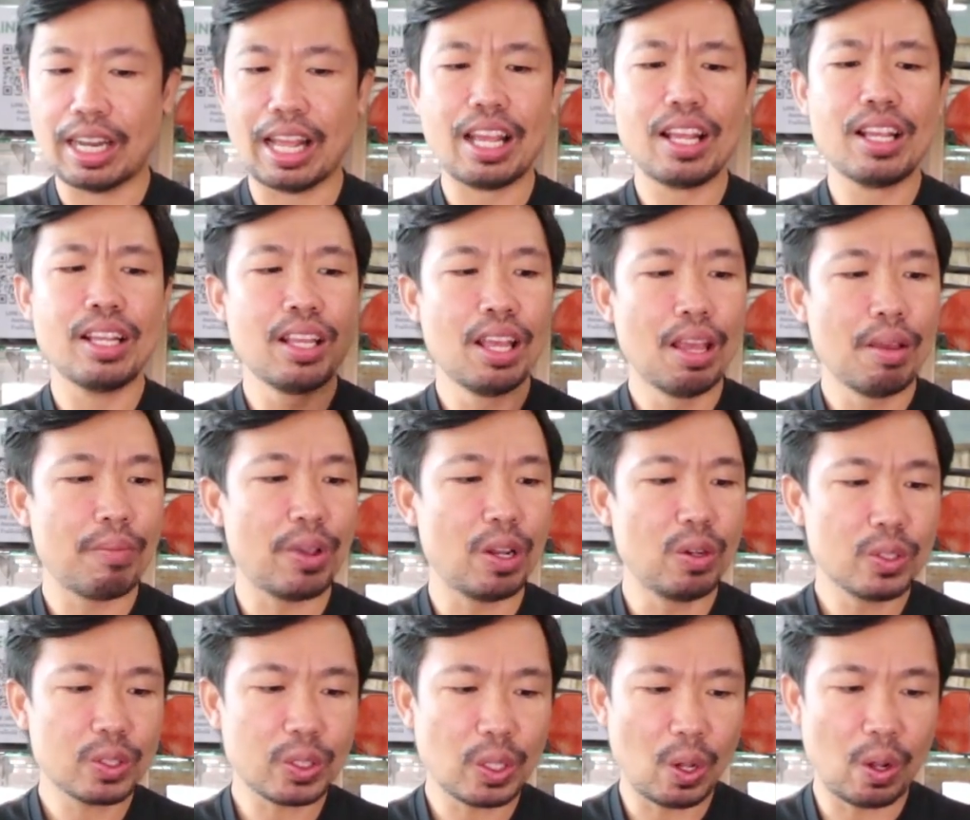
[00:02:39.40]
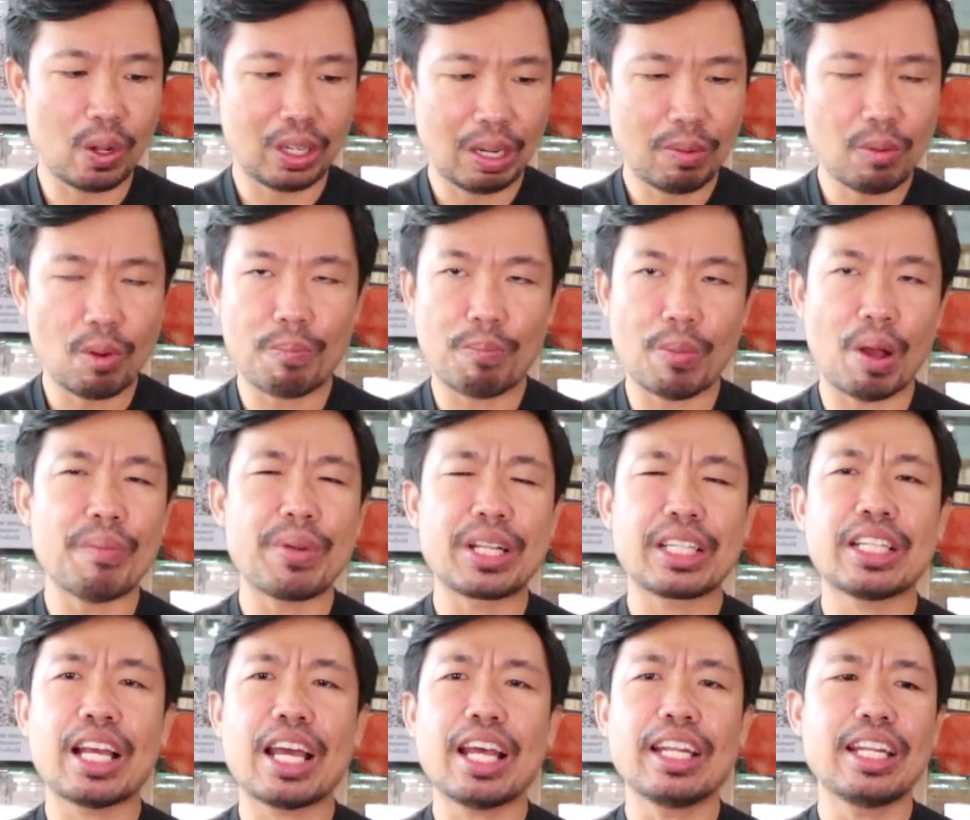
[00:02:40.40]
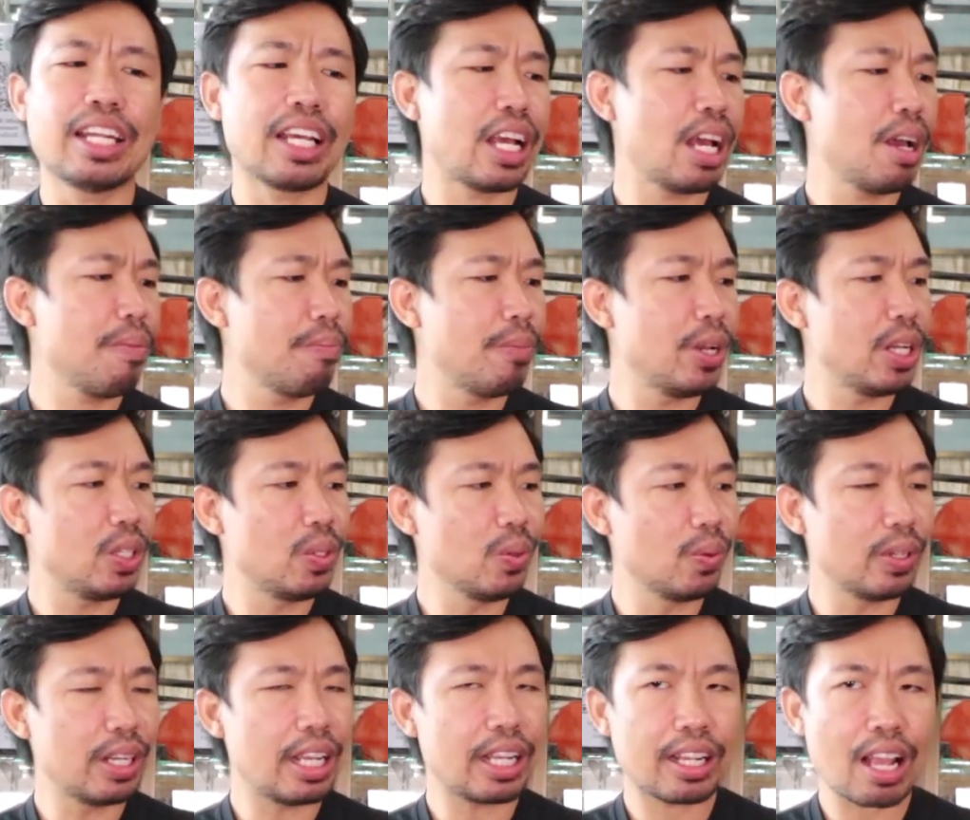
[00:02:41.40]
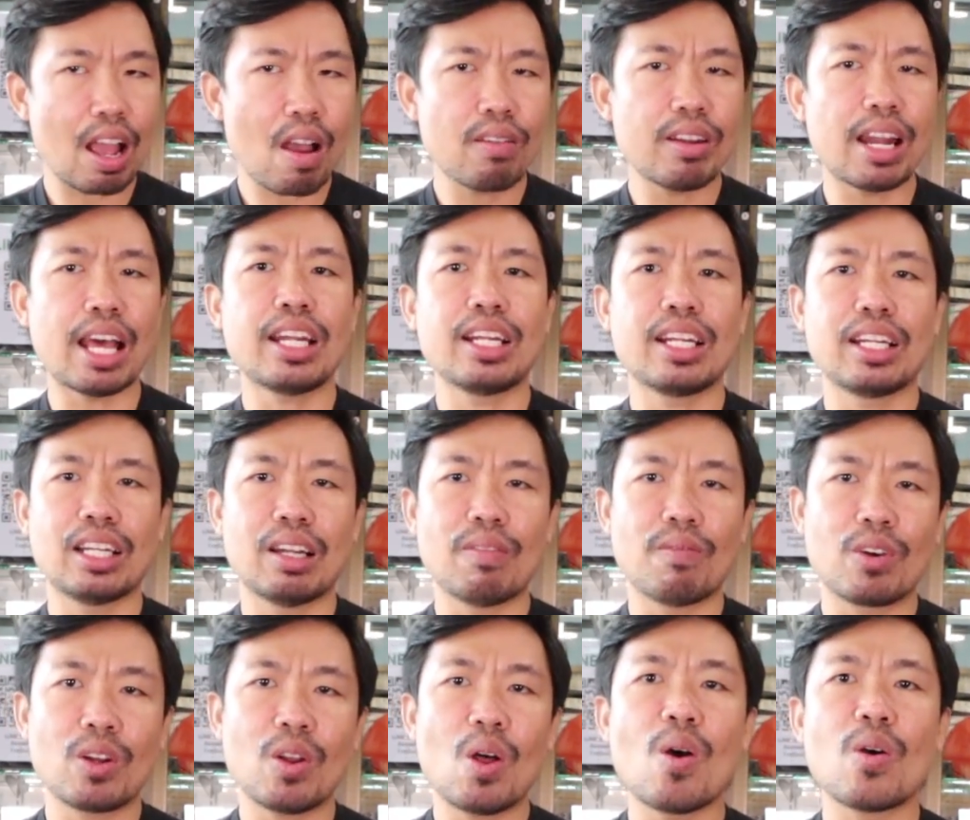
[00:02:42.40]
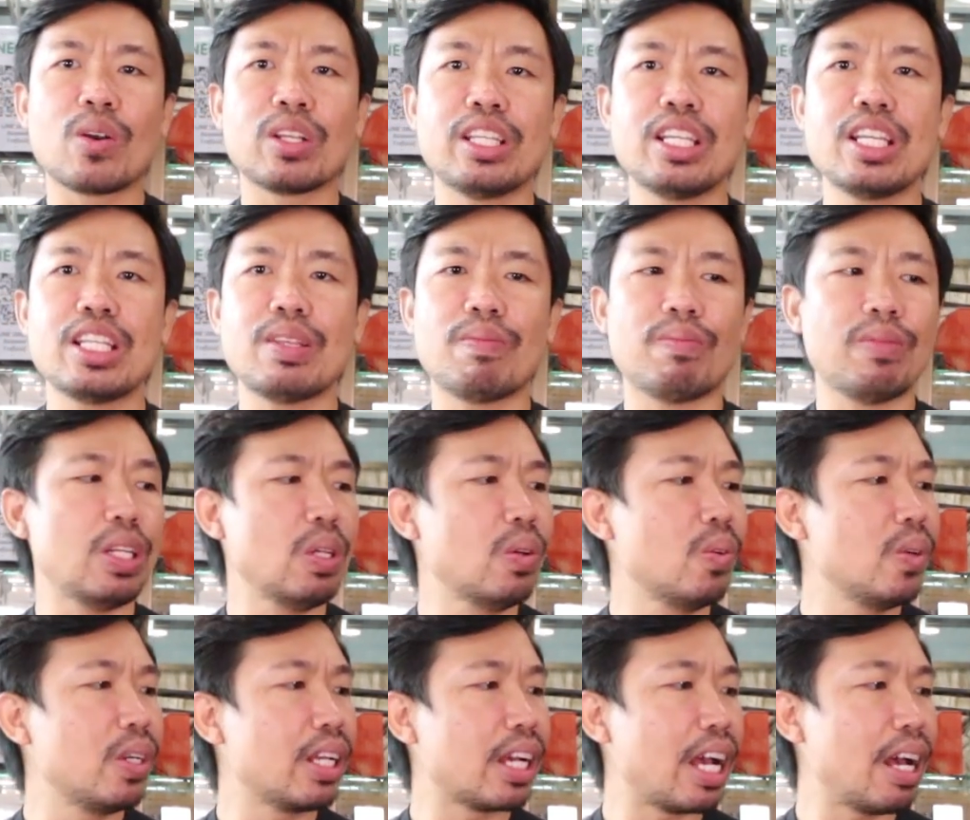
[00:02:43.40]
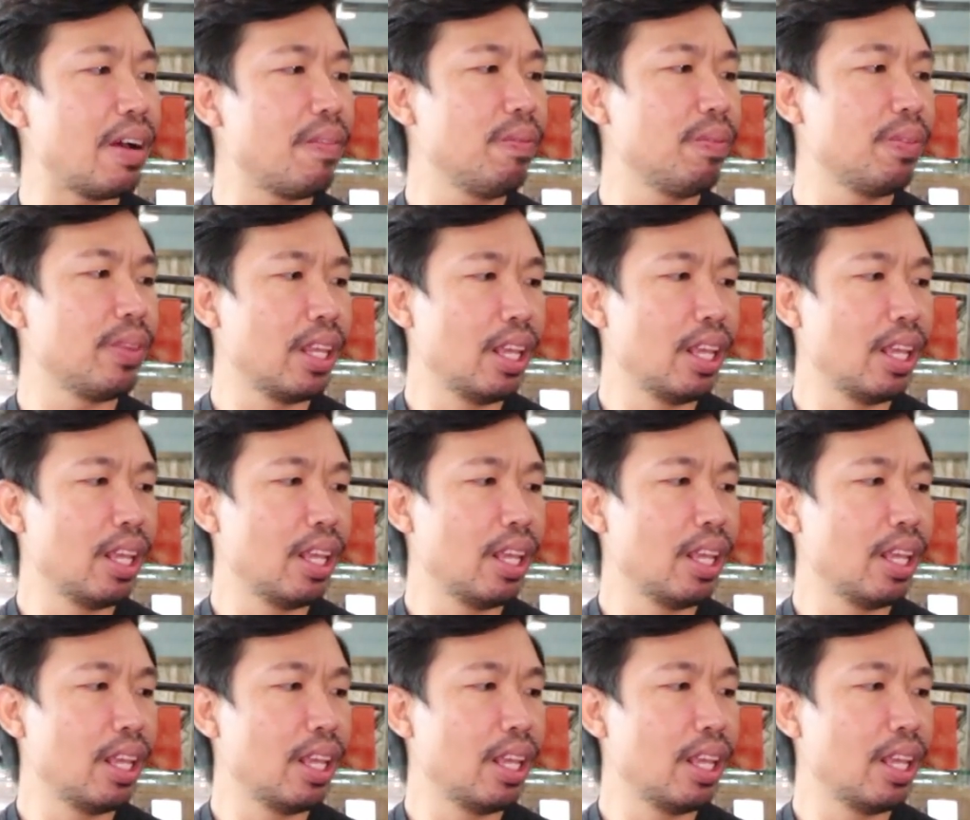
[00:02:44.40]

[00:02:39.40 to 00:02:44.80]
นะเป็นลูกซองระบบปั๊มแอคชั่นนะครับ บรรจุได้ 9 นัดลำกล้อง 20 นิ้วนะครับ